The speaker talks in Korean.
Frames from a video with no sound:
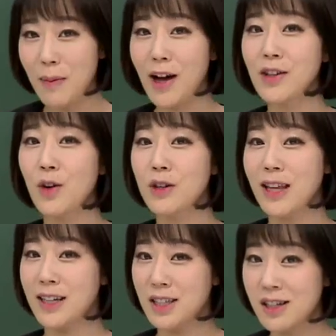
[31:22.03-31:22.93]
많은 거를
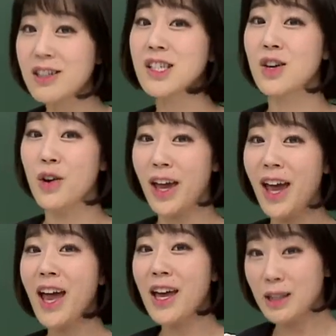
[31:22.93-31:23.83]
다시 그
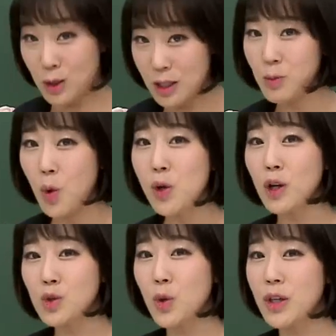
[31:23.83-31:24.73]
지역에 지금
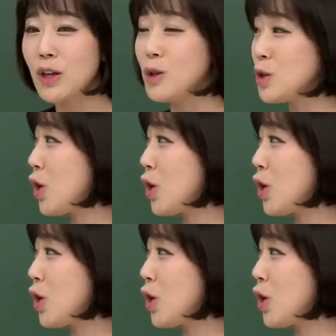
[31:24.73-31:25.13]
돌려주고 있는 거죠.